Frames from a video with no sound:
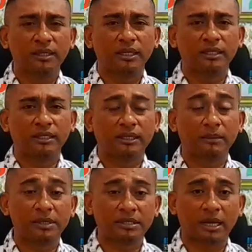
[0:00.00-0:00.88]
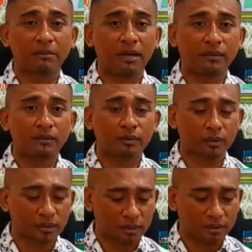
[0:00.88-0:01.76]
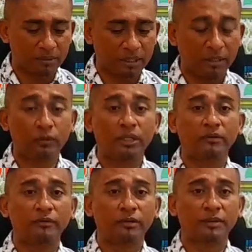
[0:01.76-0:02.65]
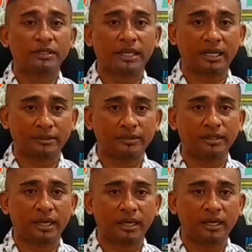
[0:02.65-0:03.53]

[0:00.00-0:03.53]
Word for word: kita tetap bersabar untuk mengikuti informasi lanjutnya.